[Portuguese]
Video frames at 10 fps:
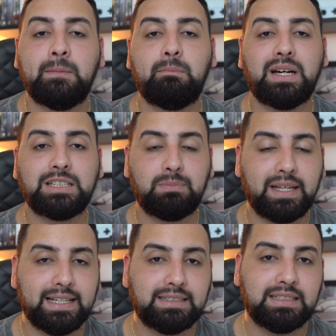mas
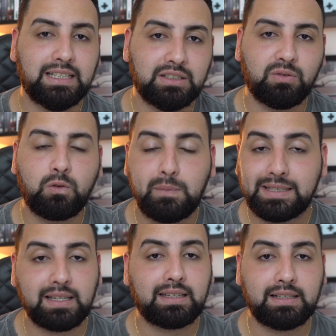parece que eles vão
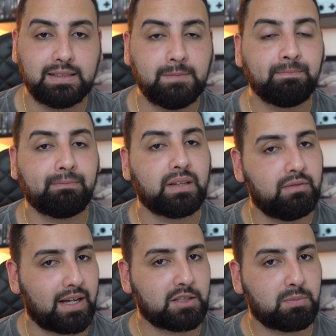começar a trazer
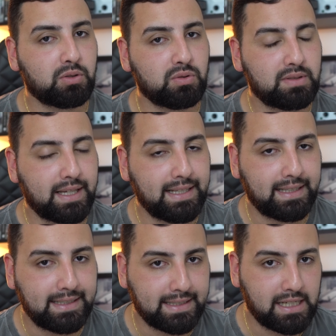vários produtos aí da
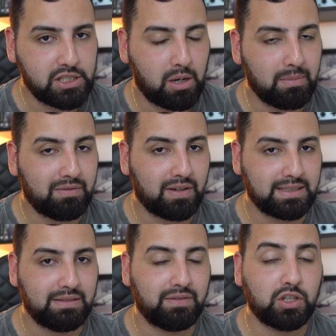linha da Xiaomi e
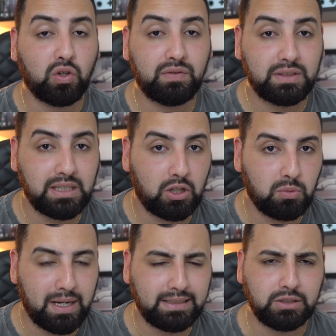fazer venda oficial no
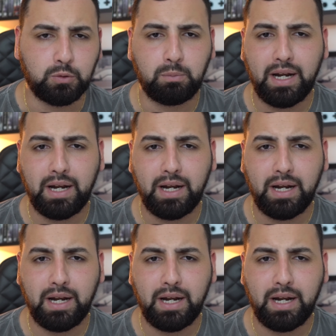Brasil.